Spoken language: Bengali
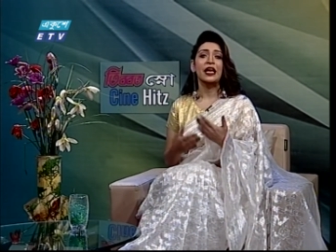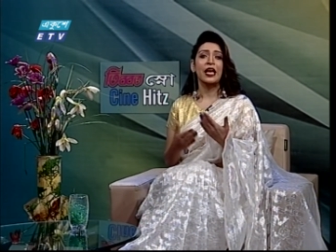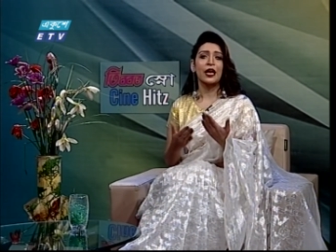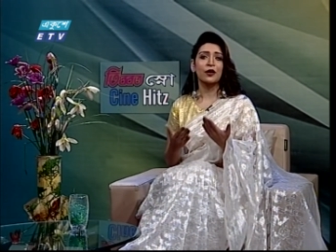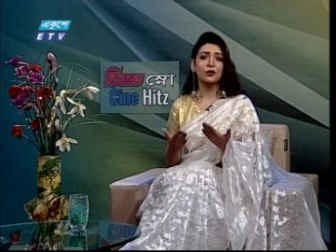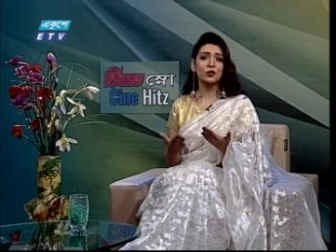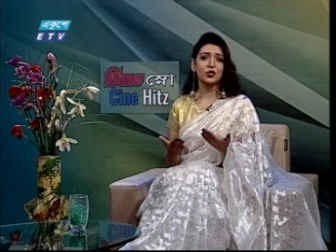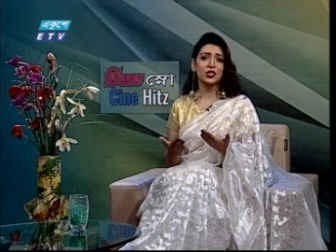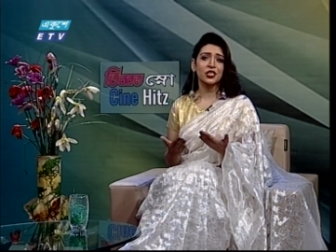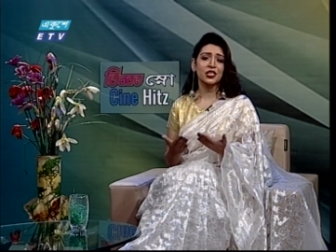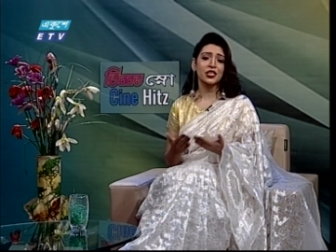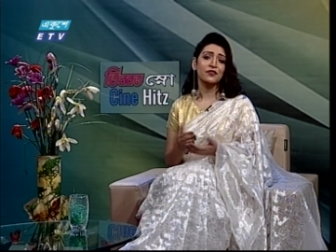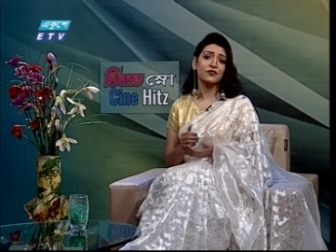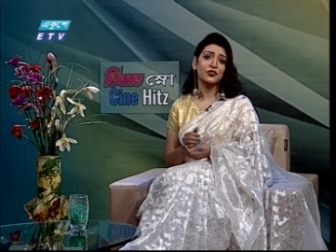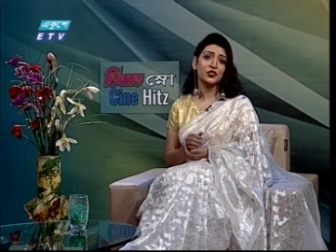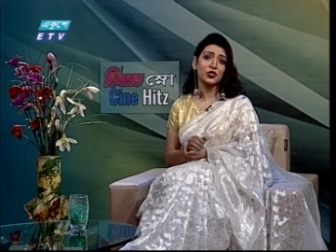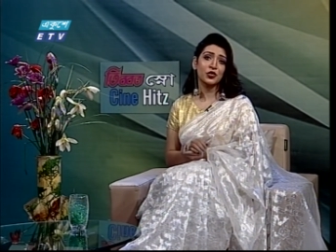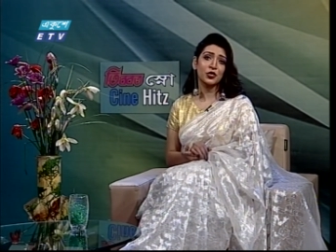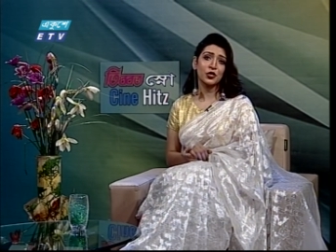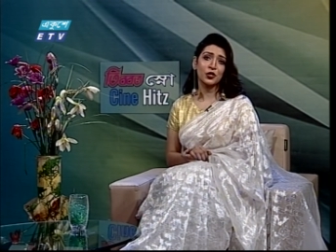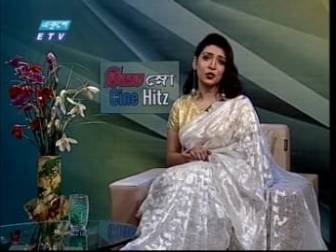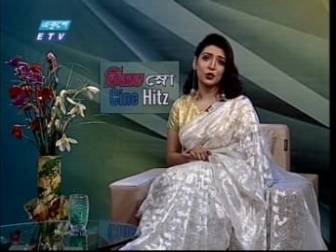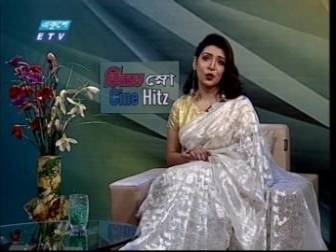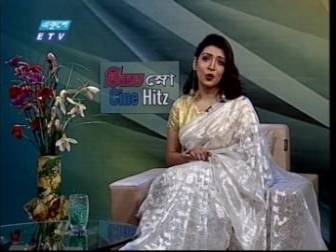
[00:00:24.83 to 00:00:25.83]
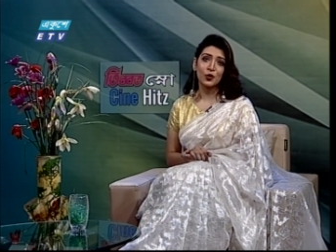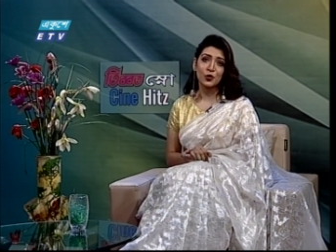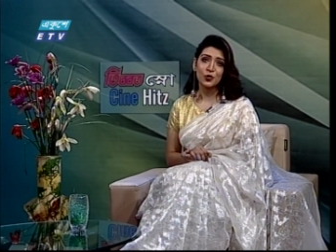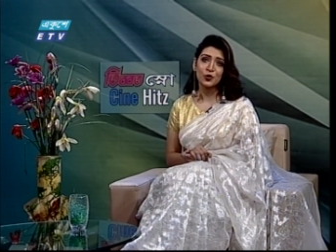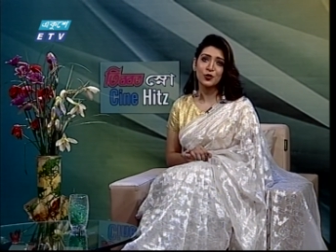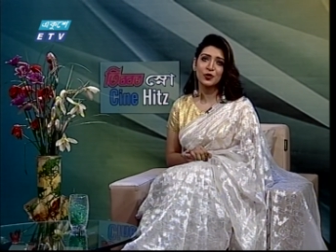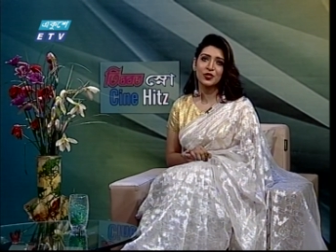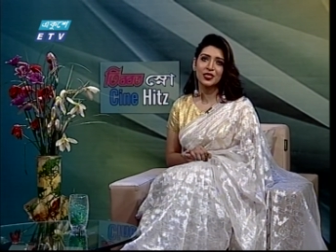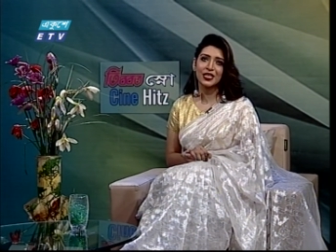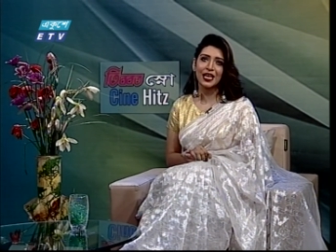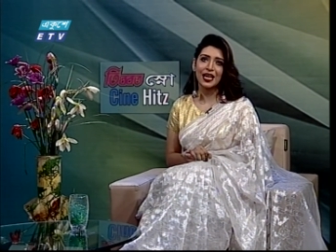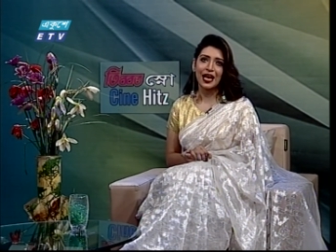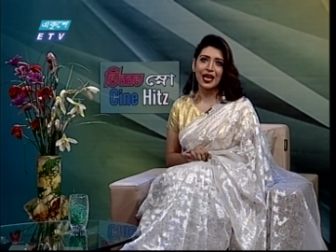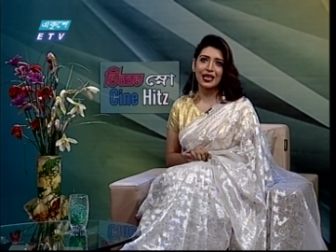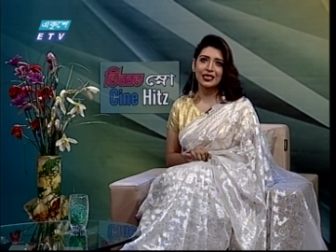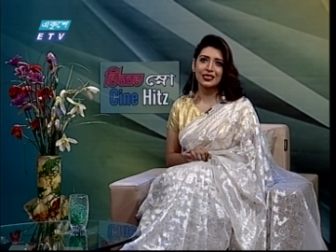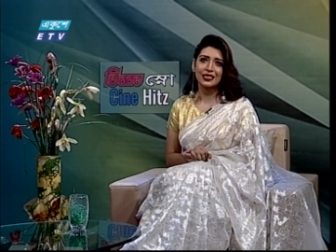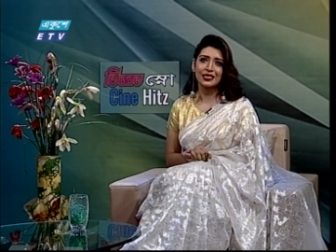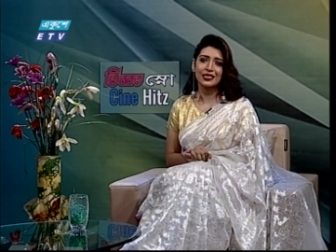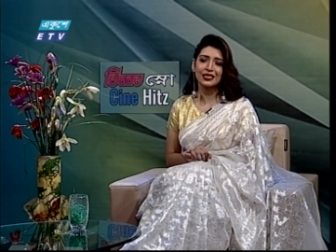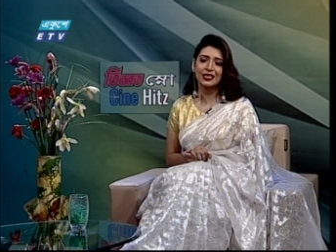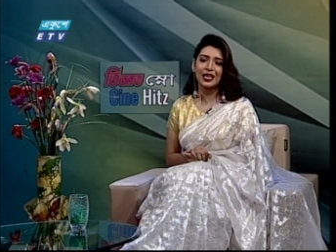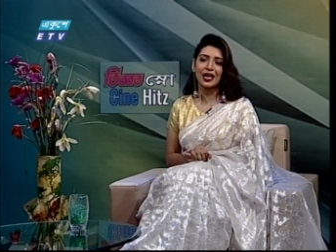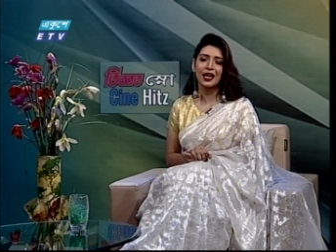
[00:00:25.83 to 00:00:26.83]
একুশে টেলিভিশনের দর্শক যারা
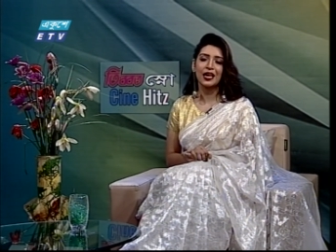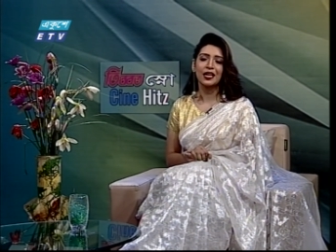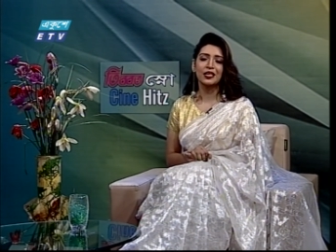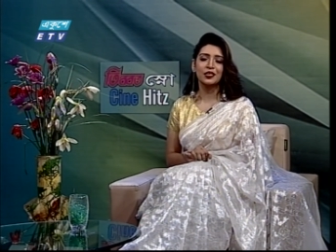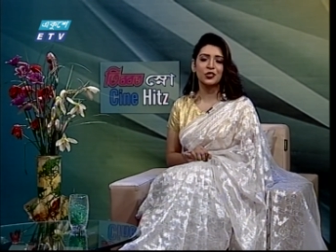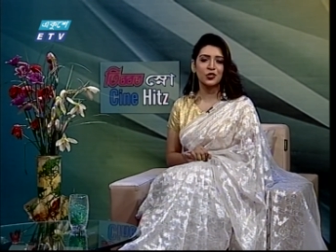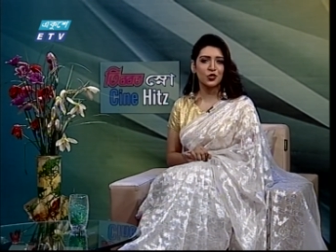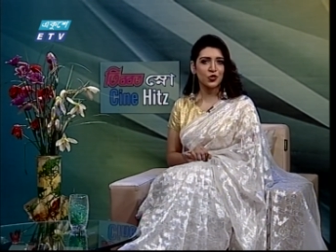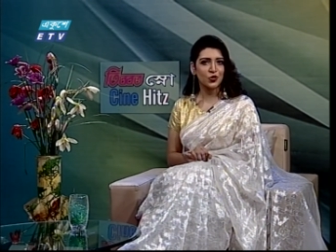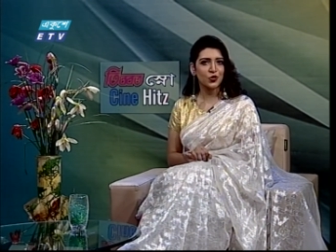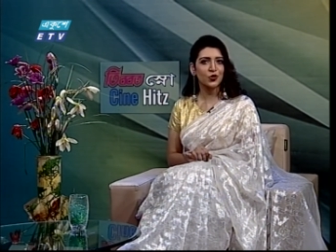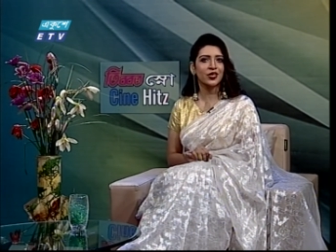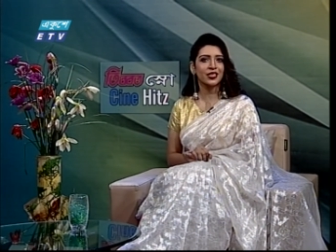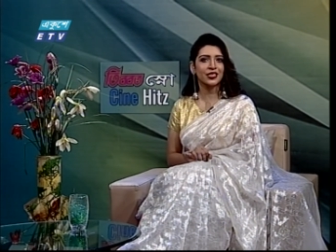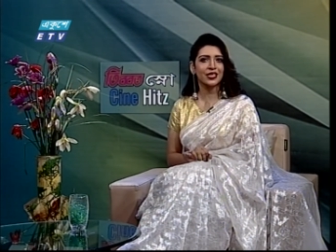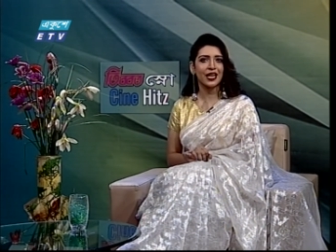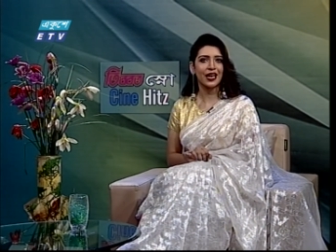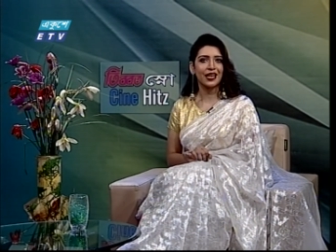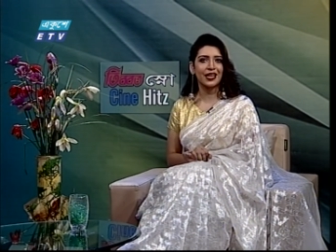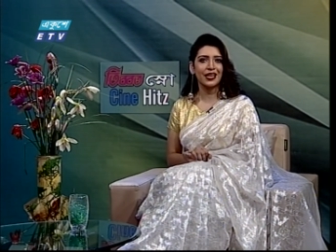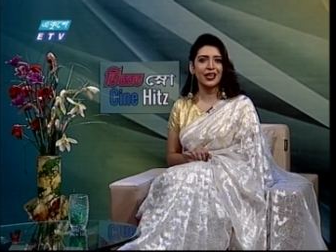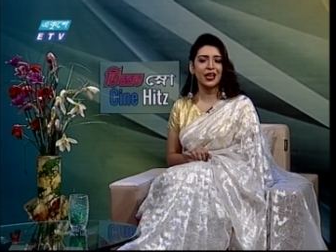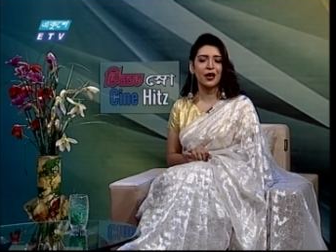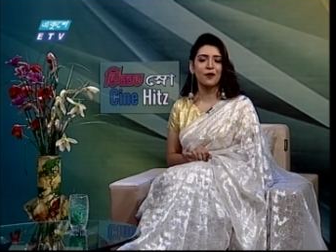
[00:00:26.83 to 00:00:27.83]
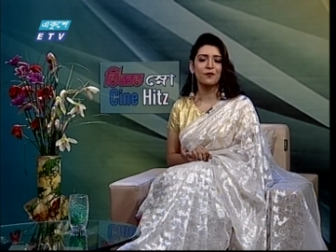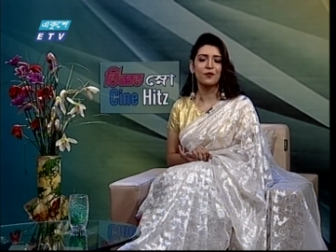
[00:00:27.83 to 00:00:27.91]
আছেন তারা নিশ্চয়ই জানেন